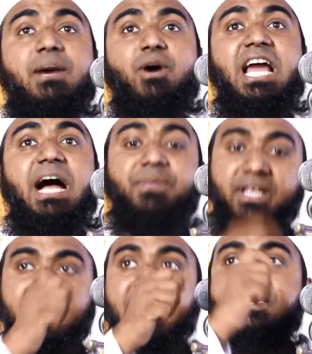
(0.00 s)
কথা বলা
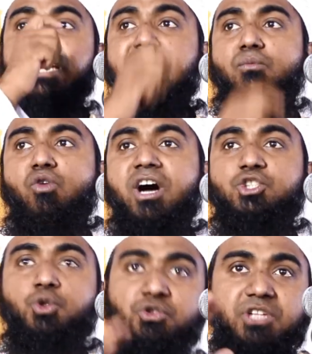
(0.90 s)
এটার নাম
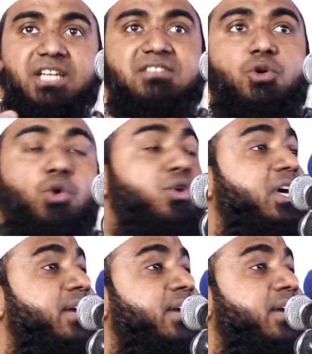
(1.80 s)
ওয়াজ সুরতে থুর